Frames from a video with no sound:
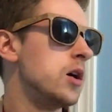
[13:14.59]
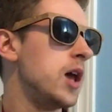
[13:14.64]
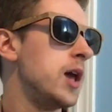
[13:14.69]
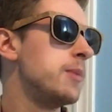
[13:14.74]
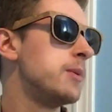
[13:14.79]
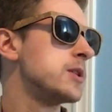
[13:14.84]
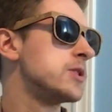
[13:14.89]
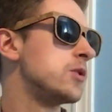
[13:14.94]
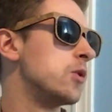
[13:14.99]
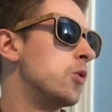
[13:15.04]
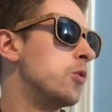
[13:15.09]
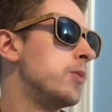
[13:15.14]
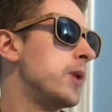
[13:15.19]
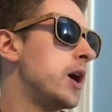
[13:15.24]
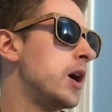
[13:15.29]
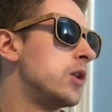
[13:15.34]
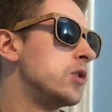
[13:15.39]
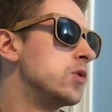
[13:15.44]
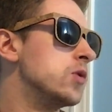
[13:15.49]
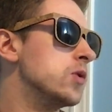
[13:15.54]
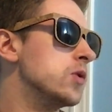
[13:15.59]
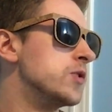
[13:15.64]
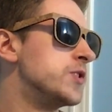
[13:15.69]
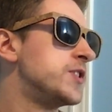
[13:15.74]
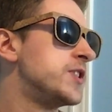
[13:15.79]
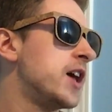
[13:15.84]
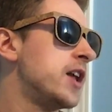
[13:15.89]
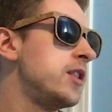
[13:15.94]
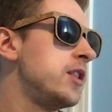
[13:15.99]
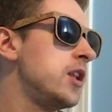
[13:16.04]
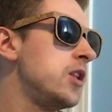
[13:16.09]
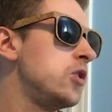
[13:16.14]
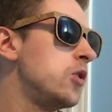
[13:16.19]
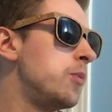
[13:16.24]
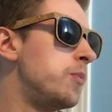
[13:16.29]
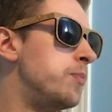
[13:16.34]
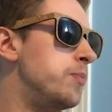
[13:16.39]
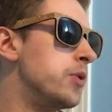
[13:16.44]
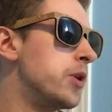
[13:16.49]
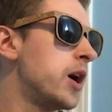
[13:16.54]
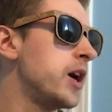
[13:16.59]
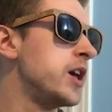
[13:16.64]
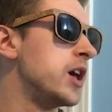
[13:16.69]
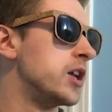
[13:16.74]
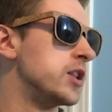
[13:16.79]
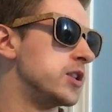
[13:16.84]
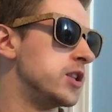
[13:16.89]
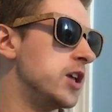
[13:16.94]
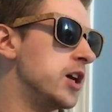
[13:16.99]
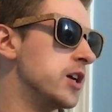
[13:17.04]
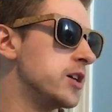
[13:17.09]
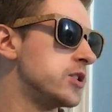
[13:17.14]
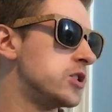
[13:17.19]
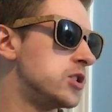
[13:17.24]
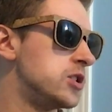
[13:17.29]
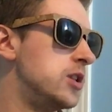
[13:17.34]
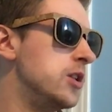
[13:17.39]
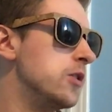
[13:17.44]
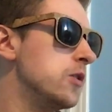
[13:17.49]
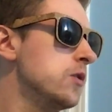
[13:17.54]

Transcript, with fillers: エヴァさん、お前3年のブライアンって知って